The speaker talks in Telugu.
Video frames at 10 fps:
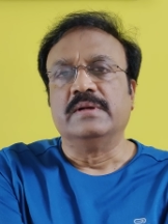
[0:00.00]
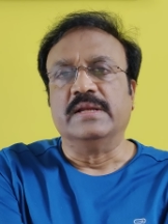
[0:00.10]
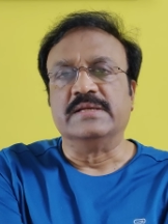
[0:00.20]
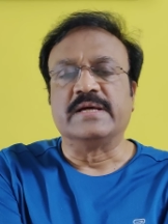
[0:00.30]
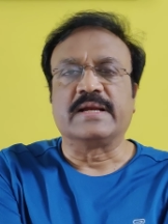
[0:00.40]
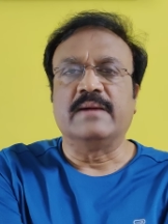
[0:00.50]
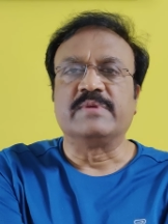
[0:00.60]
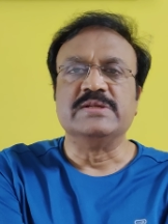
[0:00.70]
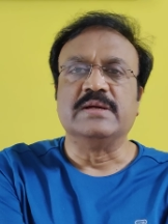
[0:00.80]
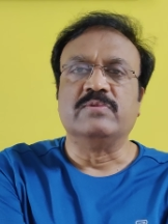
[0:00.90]
నేను ఈసారి
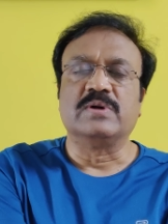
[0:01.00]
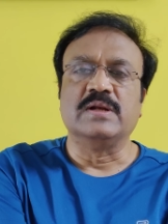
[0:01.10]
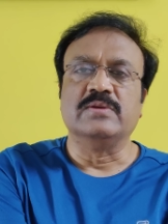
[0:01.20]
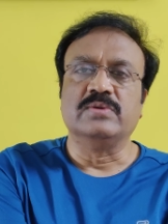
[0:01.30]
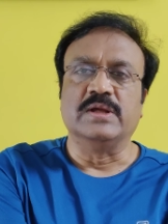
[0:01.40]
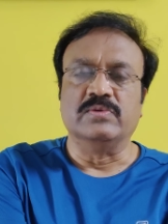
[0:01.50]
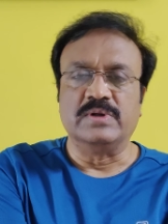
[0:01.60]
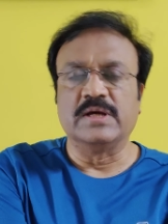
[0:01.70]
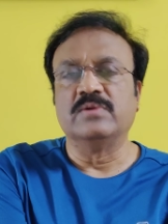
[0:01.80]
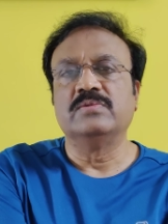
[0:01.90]
క్యాప్టెన్ చేయబోట్లేదు నేను
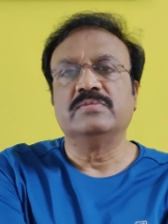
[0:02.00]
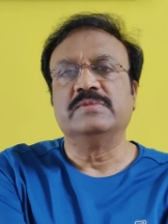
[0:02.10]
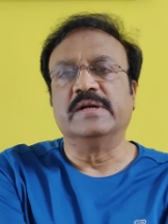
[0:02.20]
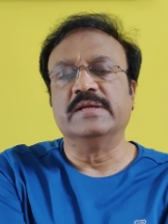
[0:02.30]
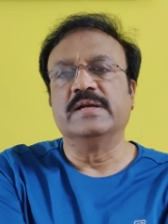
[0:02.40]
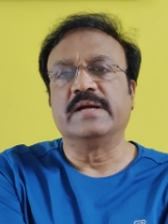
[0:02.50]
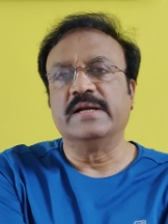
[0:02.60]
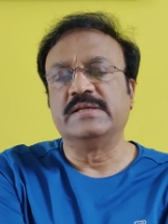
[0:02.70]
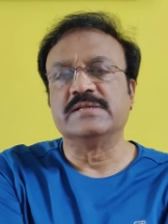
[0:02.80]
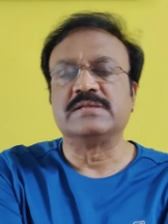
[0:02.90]
ఉంటాను జడేజాని
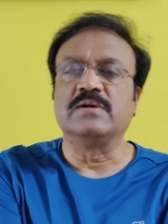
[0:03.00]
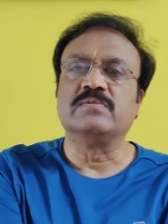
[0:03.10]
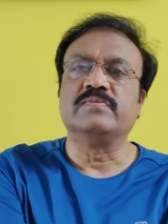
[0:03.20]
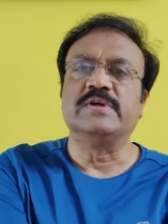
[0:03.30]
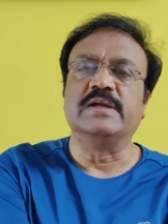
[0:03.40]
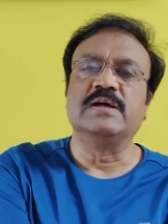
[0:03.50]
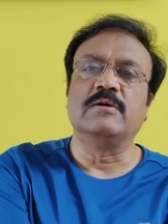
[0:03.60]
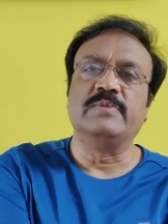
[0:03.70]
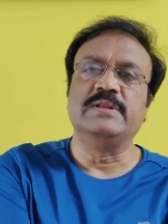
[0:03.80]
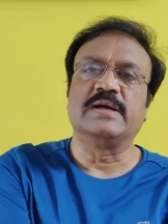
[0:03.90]
గైడ్ చేస్తాను జడేజా
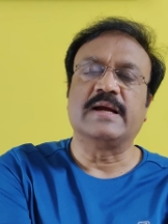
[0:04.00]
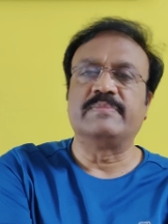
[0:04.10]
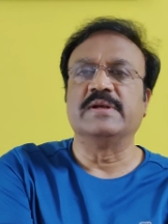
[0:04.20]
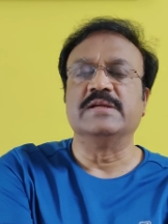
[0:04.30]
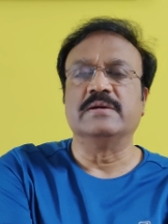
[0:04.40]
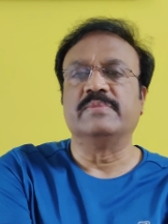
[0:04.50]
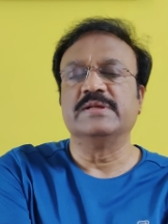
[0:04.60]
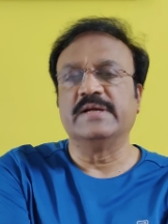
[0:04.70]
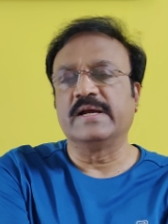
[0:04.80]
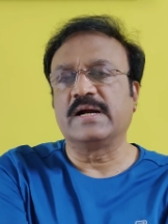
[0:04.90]
విల్ బీ ది క్యాప్టెన్ అని
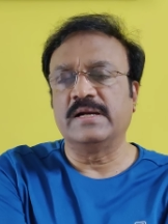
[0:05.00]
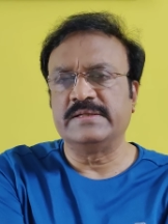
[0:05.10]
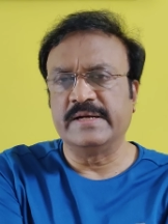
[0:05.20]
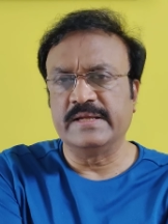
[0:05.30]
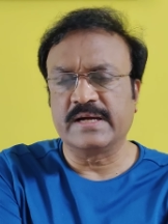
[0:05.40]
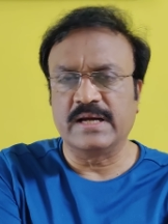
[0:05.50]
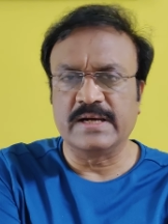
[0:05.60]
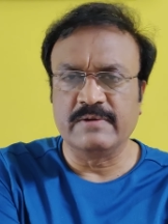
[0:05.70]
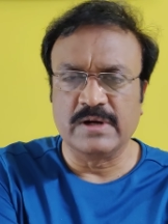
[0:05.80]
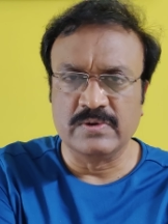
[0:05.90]
చెప్పాడు జడే జడేజాకి
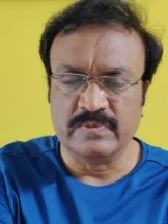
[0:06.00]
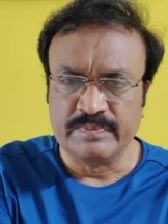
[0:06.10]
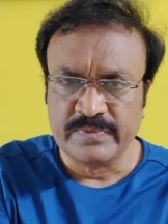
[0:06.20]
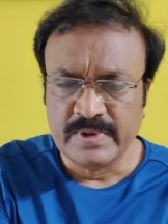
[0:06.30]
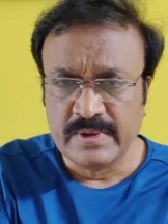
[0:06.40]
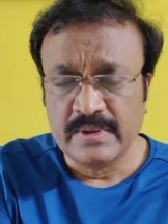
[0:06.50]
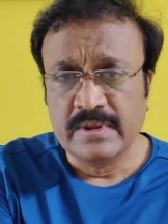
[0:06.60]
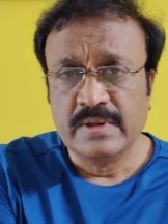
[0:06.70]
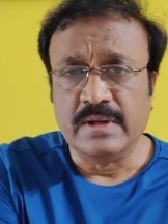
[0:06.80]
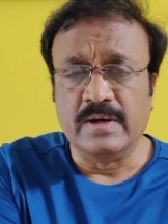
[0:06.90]
ఆల్రెడీ వాళ్ళు
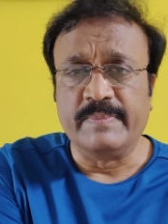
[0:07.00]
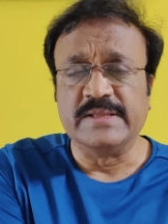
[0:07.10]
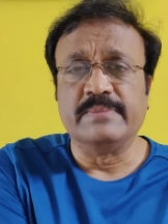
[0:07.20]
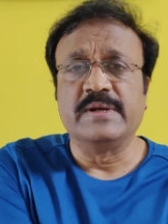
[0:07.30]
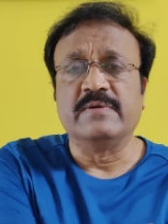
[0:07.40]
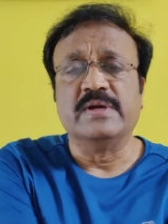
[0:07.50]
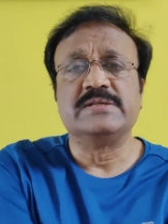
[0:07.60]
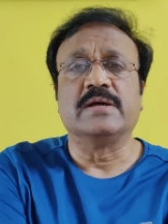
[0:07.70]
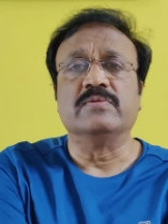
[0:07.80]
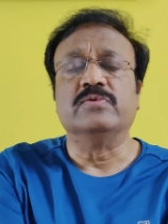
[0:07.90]
పెద్దపీట
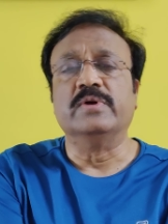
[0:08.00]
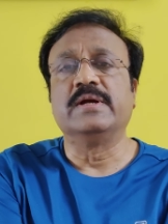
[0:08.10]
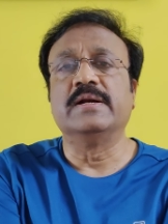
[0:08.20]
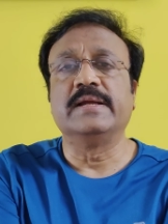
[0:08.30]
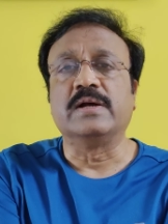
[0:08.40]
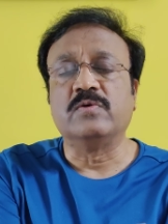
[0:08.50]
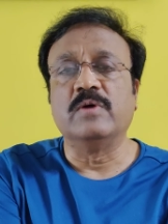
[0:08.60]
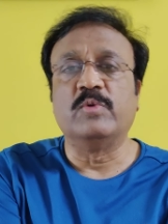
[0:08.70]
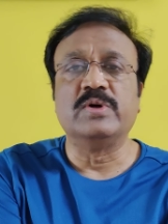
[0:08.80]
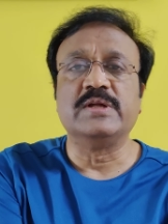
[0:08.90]
వేశారు ధోని కంటే
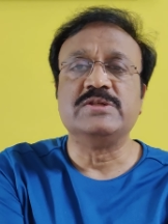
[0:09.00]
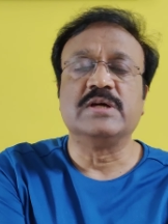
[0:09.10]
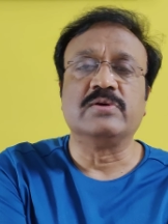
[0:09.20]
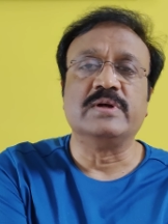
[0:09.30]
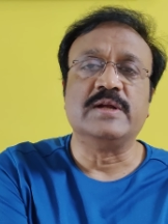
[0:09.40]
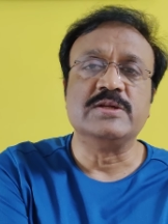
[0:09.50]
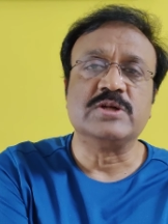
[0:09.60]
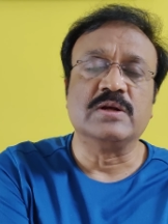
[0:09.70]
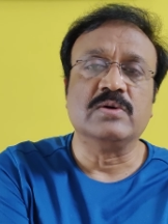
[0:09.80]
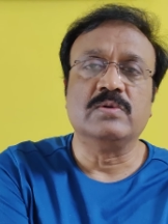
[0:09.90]
ఎక్కువ అమౌంట్ ఇచ్చారు
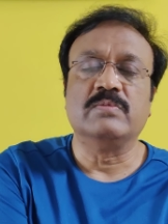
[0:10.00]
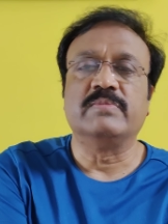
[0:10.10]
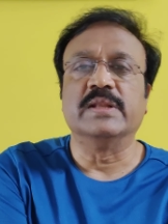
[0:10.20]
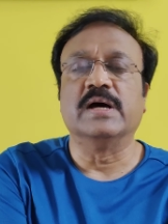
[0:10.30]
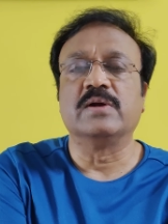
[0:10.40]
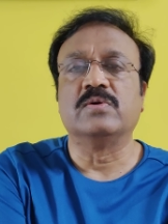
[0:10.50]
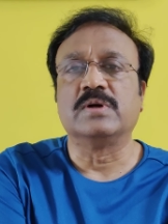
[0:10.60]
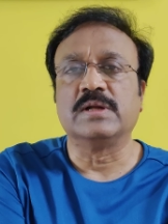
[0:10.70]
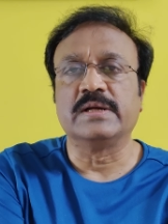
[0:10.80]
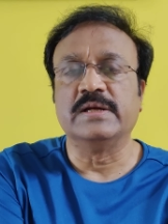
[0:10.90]
రిటెన్షన్లో పదహారు
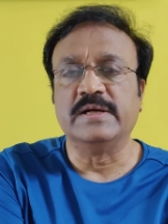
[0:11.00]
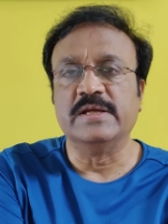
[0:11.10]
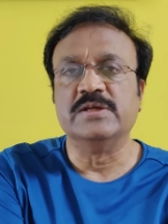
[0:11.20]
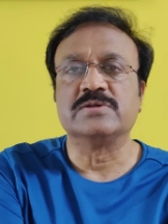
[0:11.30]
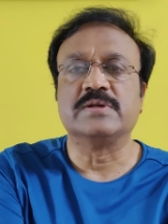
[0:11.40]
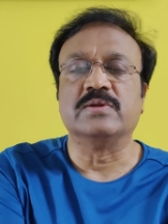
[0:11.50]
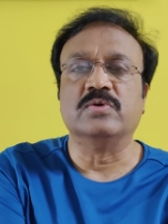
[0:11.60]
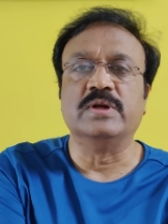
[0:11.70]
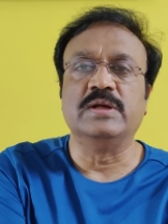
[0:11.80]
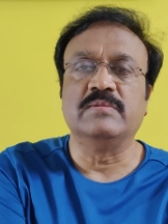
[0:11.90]
కోట్లకి రిటైన్
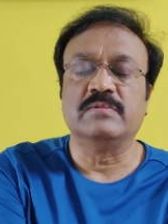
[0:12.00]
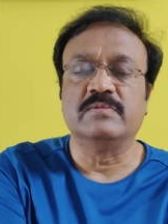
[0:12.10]
చేసుకున్నారు ధోని